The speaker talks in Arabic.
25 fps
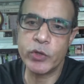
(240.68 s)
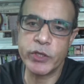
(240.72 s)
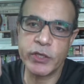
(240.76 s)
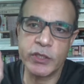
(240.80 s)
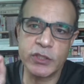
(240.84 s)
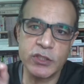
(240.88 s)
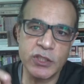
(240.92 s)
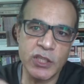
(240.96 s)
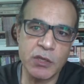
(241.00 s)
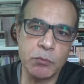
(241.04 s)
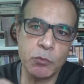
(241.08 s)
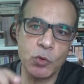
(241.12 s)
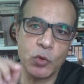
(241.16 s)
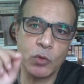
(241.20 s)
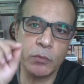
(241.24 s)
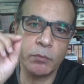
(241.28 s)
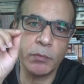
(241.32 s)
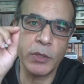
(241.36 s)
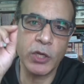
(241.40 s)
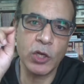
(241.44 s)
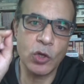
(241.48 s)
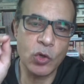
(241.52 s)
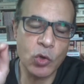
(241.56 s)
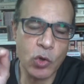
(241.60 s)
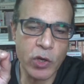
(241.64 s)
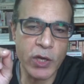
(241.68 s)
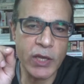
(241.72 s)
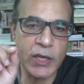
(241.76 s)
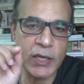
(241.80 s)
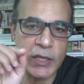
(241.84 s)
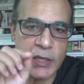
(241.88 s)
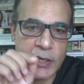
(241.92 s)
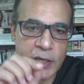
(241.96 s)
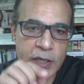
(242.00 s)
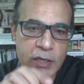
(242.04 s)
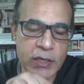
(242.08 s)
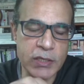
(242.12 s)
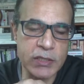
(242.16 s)
يكتبوا باللغة
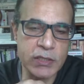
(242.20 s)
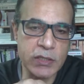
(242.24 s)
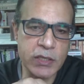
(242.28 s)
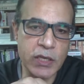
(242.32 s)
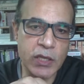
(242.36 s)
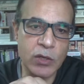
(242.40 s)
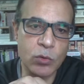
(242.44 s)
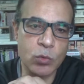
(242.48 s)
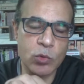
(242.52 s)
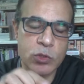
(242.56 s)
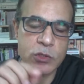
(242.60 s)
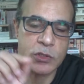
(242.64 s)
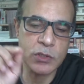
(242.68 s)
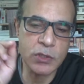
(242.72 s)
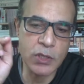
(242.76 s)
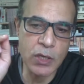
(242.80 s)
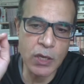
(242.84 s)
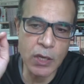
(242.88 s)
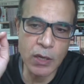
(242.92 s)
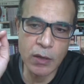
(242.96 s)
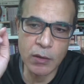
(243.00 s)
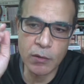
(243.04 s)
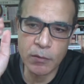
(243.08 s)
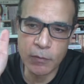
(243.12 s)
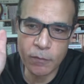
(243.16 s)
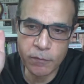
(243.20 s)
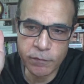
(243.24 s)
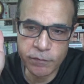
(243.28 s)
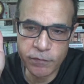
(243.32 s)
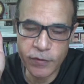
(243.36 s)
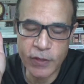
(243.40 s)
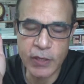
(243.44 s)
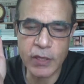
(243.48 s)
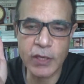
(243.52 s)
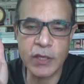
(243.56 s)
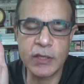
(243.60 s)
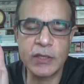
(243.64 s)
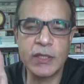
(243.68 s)
الإنجليزية الوسطى
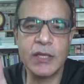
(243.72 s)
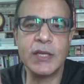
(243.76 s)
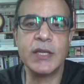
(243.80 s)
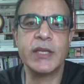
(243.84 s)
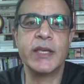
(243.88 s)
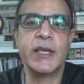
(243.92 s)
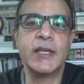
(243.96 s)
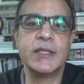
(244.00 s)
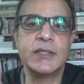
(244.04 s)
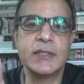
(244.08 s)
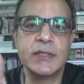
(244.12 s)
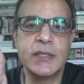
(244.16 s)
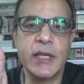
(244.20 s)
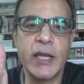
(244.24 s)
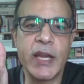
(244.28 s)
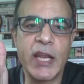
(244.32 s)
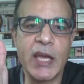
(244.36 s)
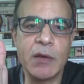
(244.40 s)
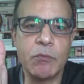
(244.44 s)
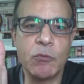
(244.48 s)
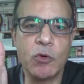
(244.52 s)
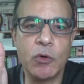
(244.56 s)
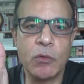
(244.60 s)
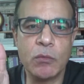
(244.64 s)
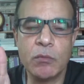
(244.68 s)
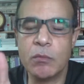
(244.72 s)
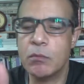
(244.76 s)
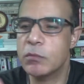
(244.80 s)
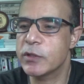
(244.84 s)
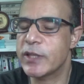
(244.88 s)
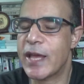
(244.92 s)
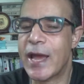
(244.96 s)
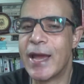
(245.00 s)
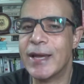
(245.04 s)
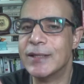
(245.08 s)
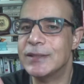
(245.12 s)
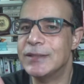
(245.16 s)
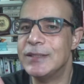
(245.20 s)
في تلك السنة
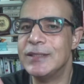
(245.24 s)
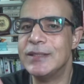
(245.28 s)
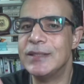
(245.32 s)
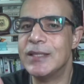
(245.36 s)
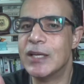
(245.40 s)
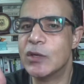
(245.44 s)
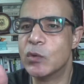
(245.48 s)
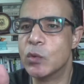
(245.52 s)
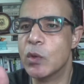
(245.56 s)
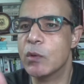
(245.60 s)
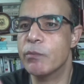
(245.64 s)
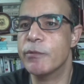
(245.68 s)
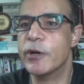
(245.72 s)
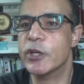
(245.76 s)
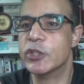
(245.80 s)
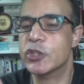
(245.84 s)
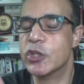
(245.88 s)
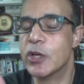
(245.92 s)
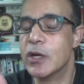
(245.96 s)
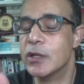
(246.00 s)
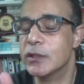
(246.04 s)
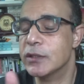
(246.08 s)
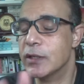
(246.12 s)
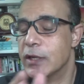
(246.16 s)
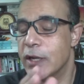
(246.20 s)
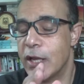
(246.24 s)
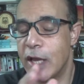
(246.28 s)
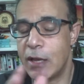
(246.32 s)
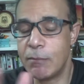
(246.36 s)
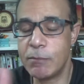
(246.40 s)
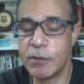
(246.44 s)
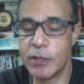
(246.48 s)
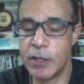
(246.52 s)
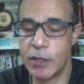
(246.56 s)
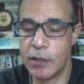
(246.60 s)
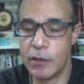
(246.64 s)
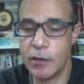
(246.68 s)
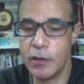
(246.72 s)
تحديدا مباشرة
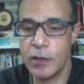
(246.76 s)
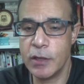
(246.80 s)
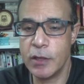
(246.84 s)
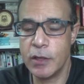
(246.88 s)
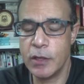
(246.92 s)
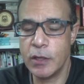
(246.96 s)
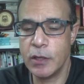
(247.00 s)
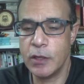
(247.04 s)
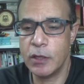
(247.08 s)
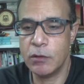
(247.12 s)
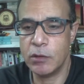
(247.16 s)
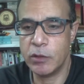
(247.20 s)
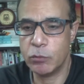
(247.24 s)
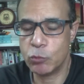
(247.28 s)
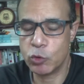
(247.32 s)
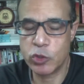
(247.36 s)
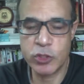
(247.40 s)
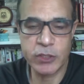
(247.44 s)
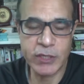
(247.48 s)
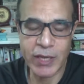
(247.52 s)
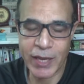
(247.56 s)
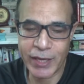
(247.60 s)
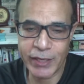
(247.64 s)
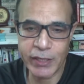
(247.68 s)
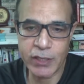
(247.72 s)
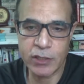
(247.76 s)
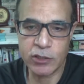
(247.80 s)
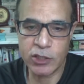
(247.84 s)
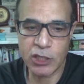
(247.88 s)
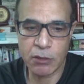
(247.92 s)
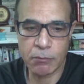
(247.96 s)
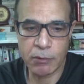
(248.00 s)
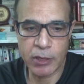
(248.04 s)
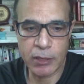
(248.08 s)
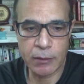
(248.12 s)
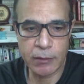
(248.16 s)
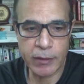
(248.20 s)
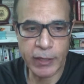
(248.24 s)
أبدا مستحيل
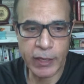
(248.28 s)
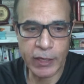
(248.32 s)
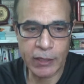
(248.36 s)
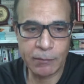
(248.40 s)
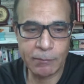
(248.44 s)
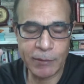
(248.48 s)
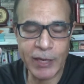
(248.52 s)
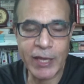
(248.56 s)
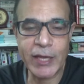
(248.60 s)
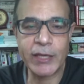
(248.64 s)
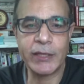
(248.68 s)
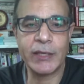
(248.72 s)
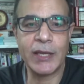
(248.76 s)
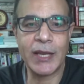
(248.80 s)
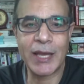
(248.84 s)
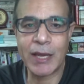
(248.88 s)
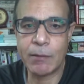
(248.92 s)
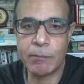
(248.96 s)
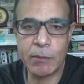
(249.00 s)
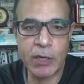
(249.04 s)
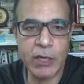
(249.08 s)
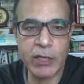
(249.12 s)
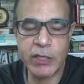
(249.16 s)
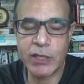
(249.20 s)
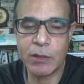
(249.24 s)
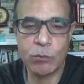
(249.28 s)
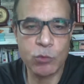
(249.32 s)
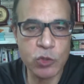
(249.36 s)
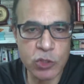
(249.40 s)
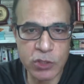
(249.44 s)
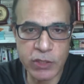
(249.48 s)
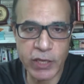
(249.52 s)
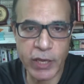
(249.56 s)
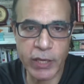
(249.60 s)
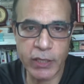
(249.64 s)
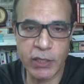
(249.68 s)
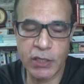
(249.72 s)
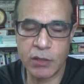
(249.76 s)
طبعا يعني من الناحيه العمليه
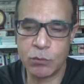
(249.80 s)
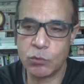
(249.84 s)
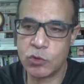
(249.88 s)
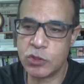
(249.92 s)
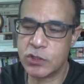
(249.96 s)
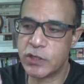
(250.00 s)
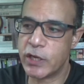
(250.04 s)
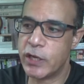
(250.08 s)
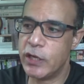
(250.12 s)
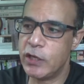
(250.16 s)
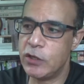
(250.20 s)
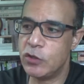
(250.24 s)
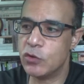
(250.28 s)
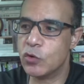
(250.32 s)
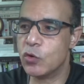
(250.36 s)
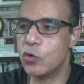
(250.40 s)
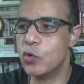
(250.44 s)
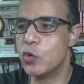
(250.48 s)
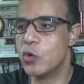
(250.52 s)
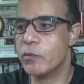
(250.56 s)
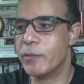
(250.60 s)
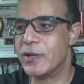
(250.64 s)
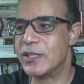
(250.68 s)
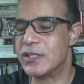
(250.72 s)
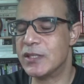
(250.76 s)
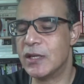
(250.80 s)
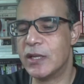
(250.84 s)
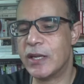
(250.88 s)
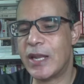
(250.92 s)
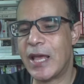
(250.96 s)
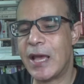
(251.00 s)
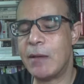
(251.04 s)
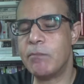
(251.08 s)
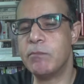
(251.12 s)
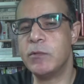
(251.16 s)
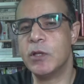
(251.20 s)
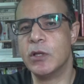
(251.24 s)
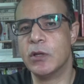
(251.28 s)
مستحيل مستحيل يكونوا مثلا
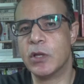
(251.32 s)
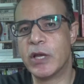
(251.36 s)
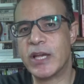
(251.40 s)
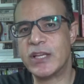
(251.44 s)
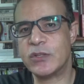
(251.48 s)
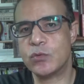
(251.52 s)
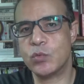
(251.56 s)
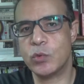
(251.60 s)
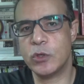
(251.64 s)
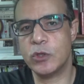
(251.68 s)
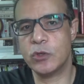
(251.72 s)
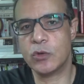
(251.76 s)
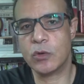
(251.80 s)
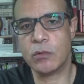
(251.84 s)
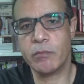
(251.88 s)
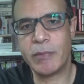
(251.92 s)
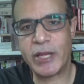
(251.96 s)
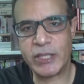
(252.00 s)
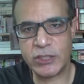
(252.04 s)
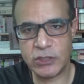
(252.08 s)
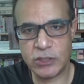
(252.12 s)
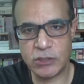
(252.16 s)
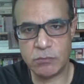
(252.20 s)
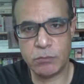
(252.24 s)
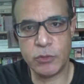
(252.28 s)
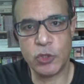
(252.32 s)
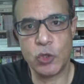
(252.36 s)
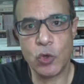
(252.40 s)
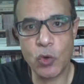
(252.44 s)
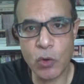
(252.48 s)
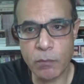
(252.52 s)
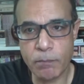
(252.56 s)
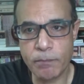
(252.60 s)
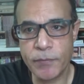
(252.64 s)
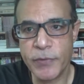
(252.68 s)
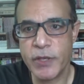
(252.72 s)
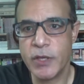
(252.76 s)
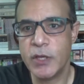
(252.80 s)
قبل الغزو النورماندي بيوم